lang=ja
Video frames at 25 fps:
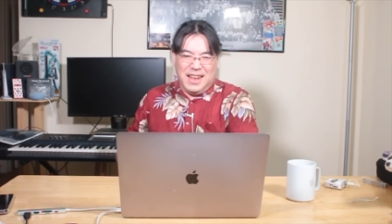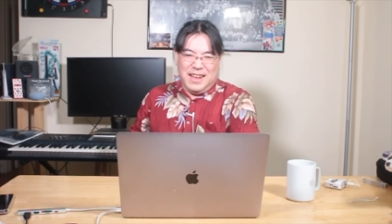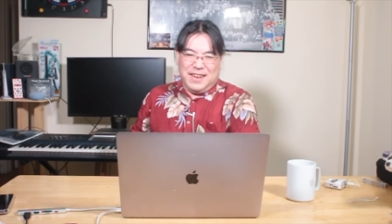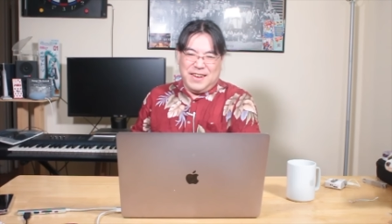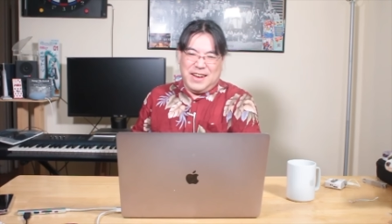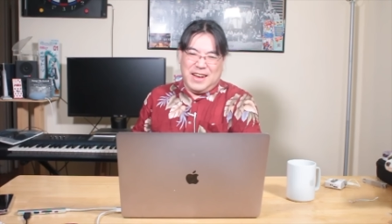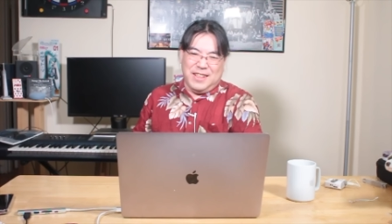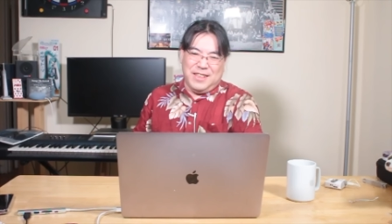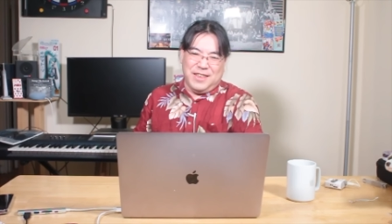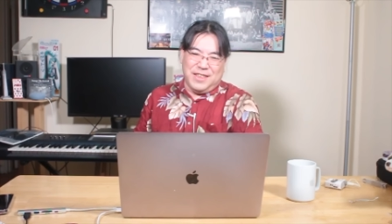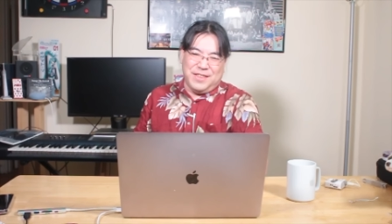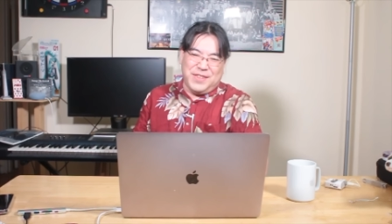
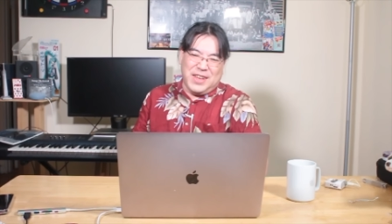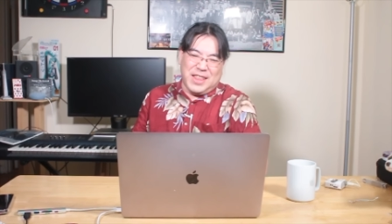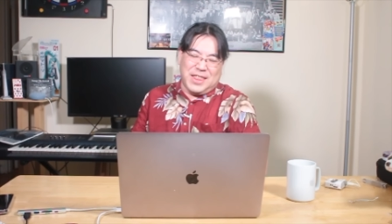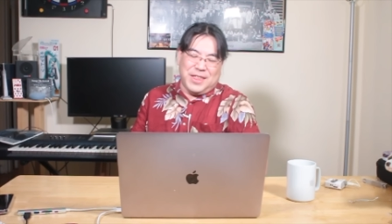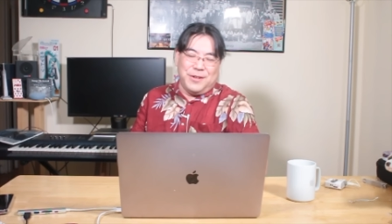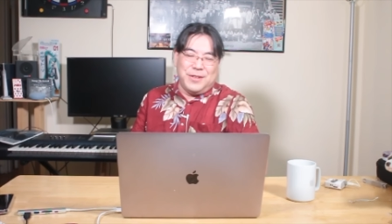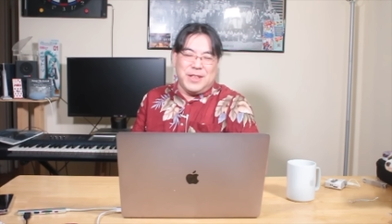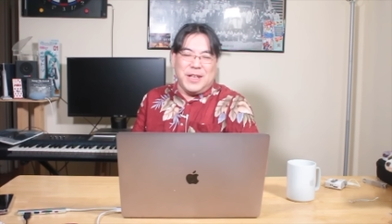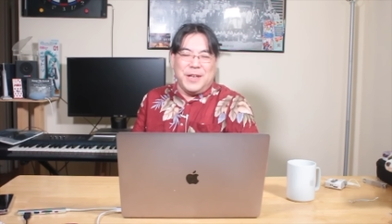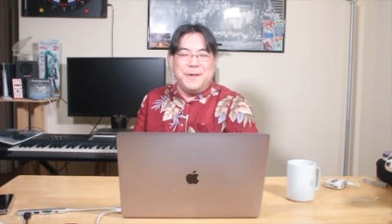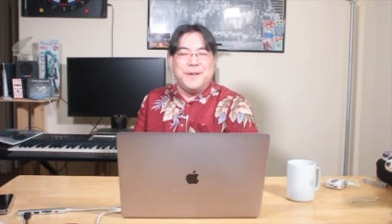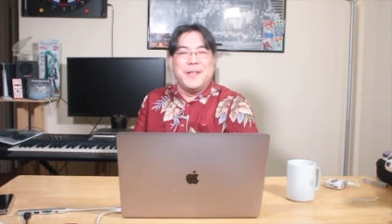あの、まあ、
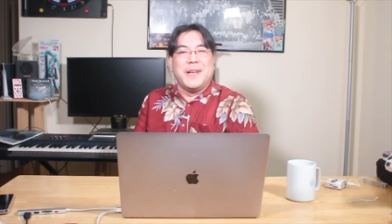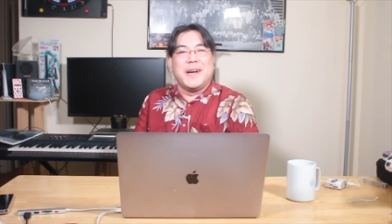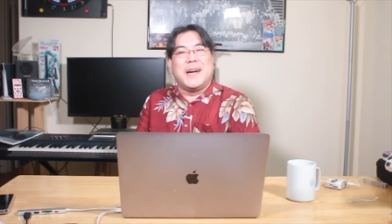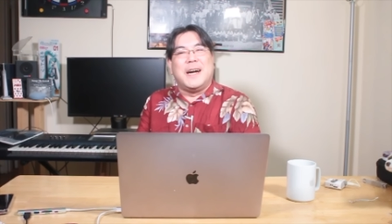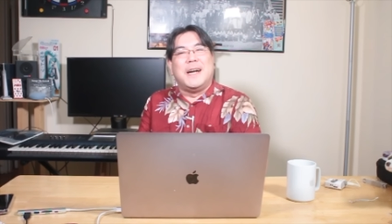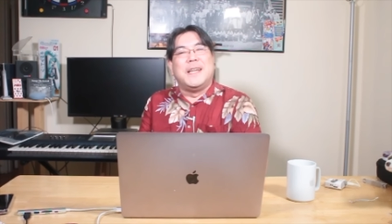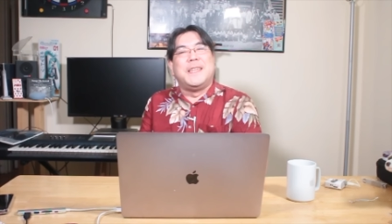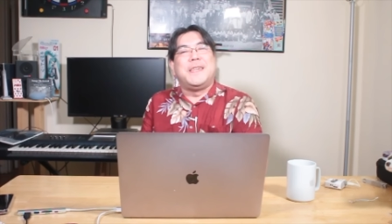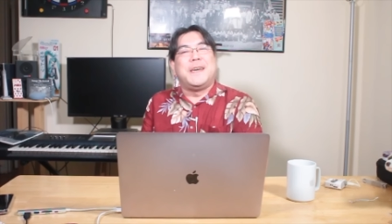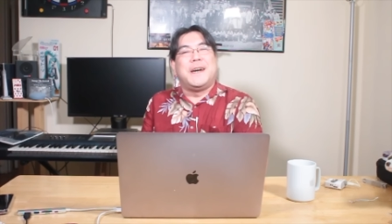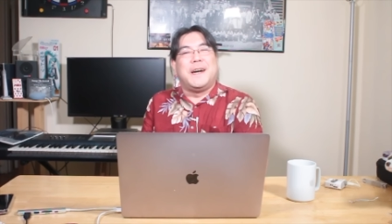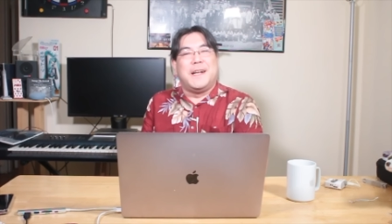そういったような
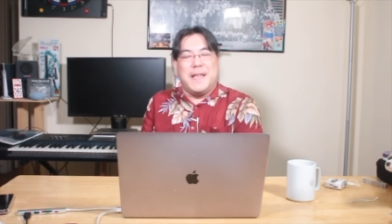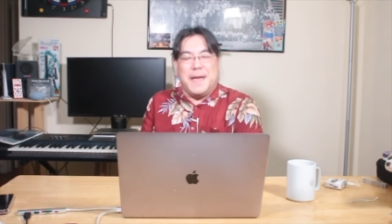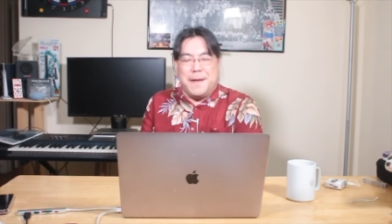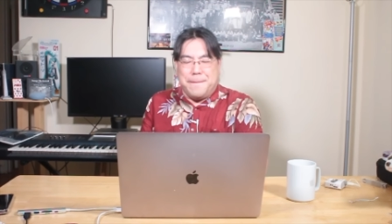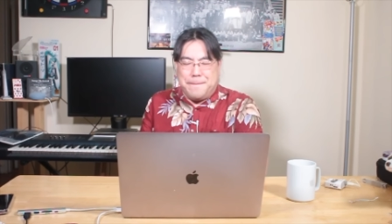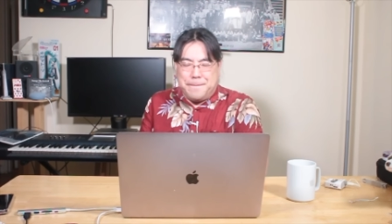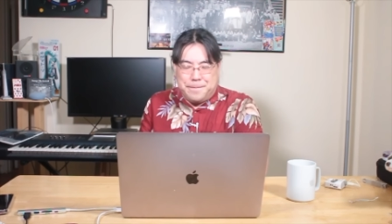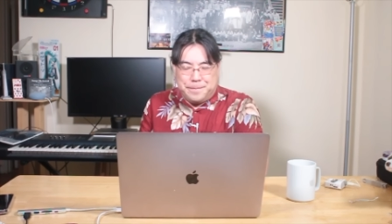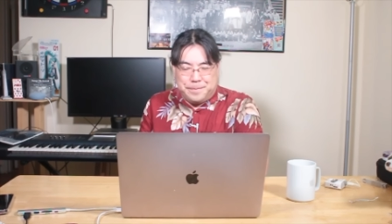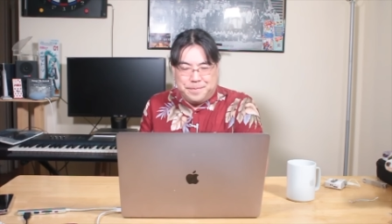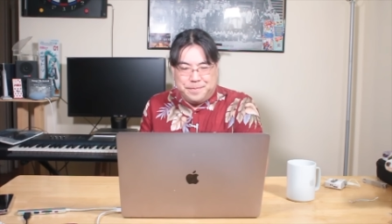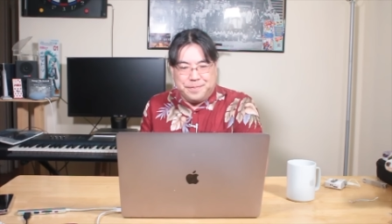感じが
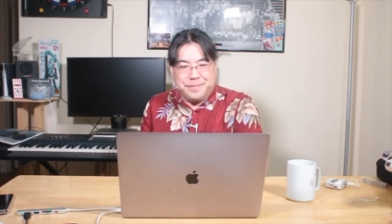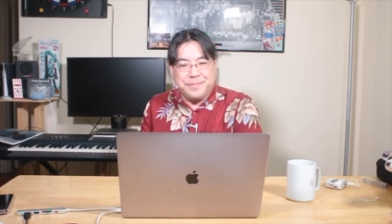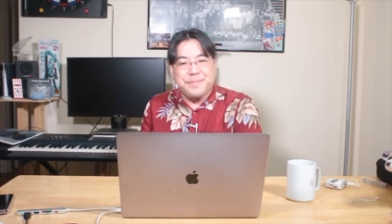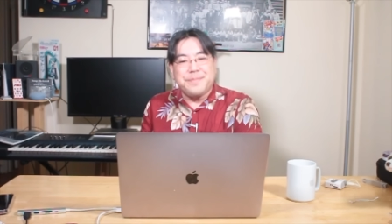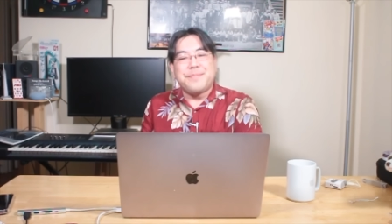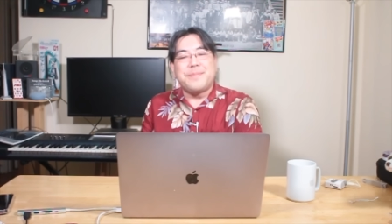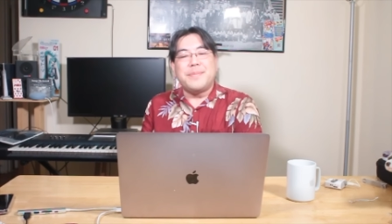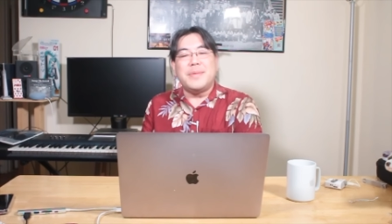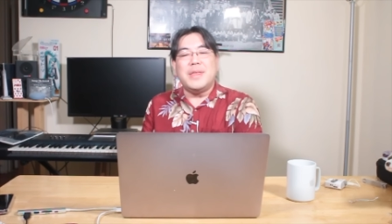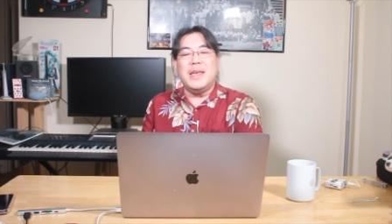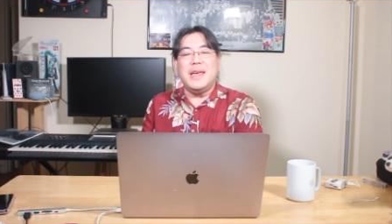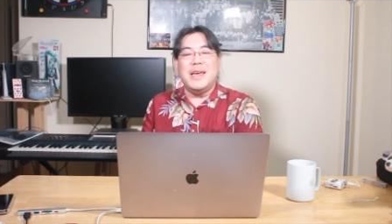ね、
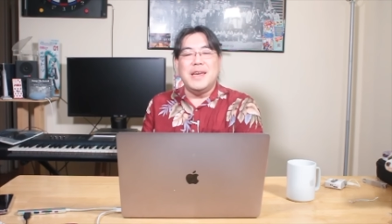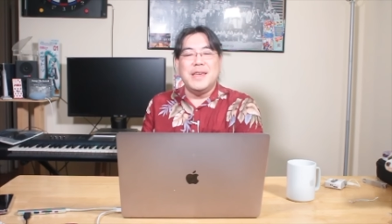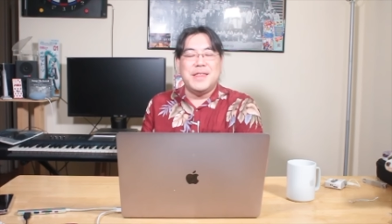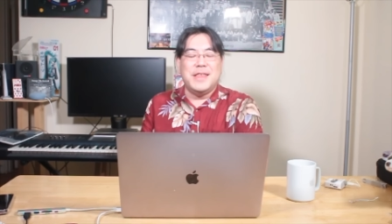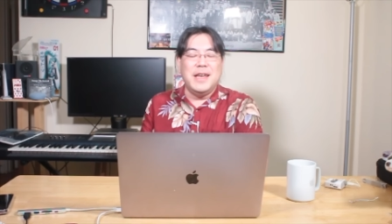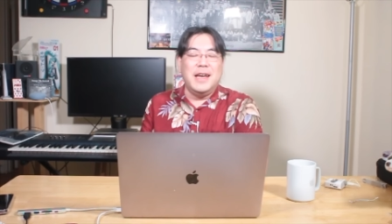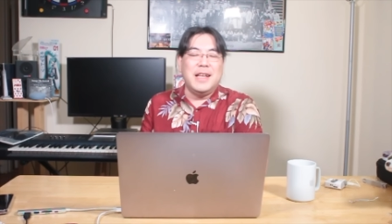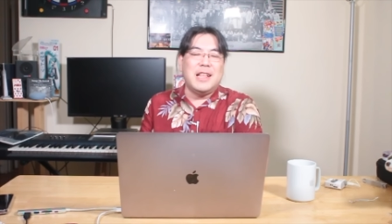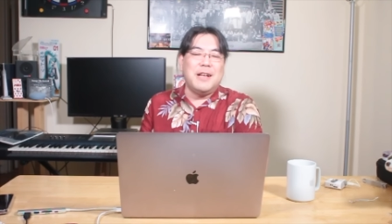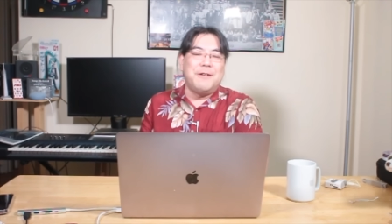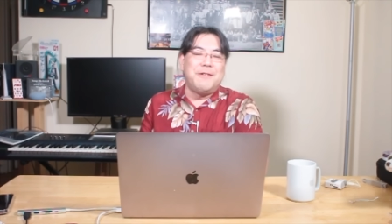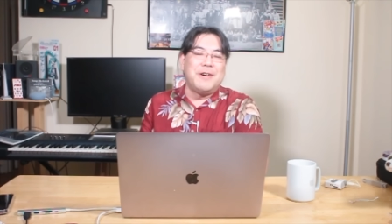し
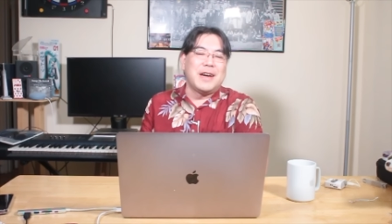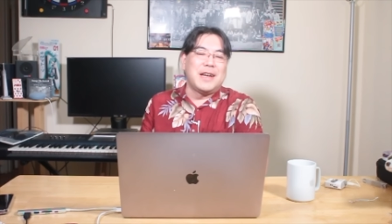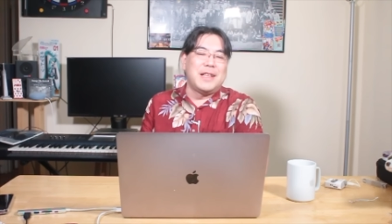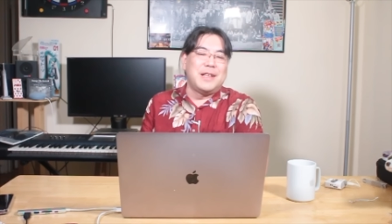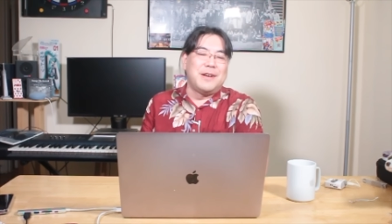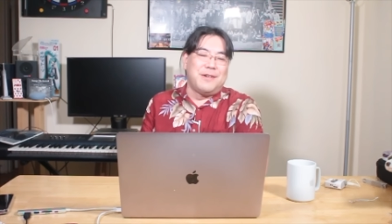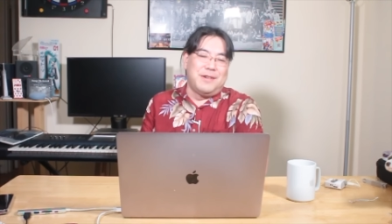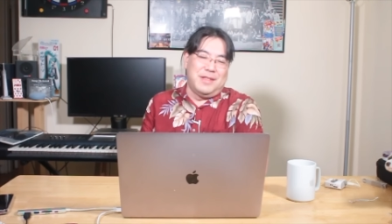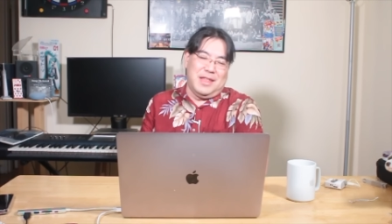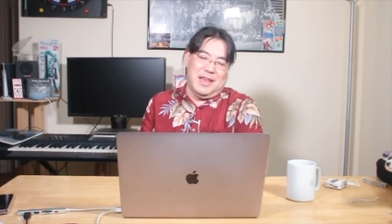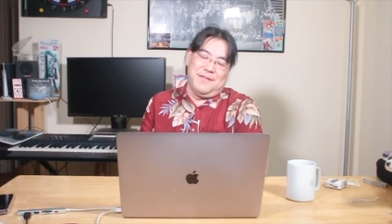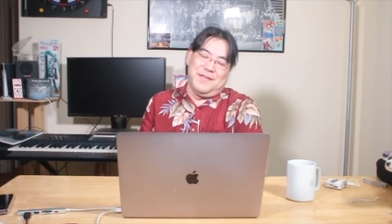ていたわけ
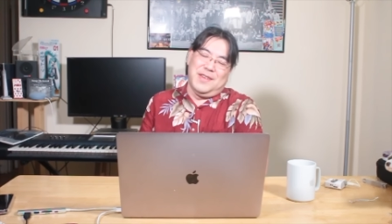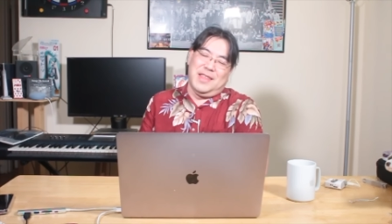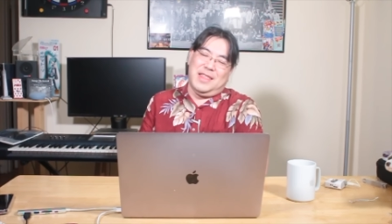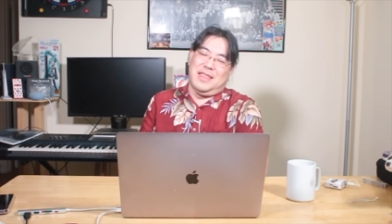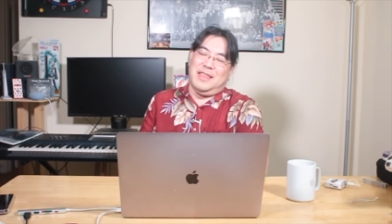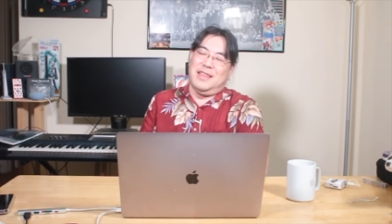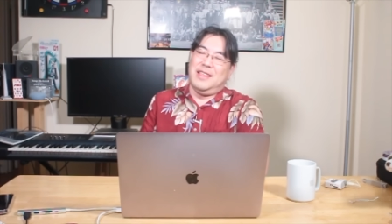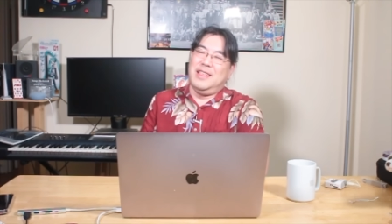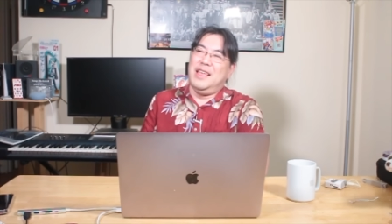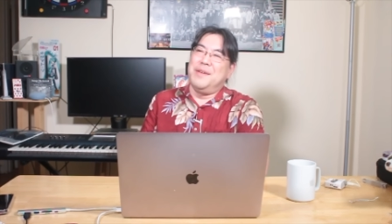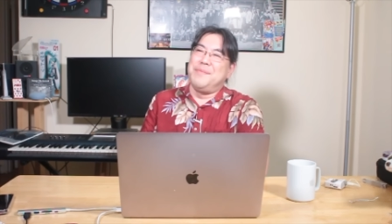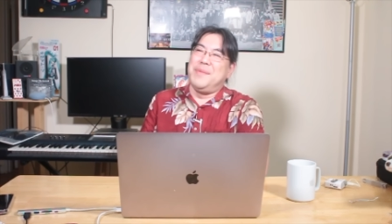でございま
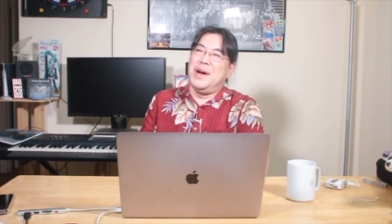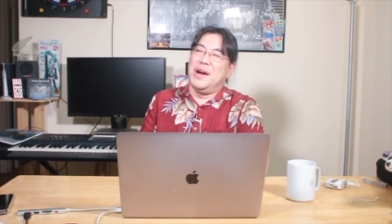す。で、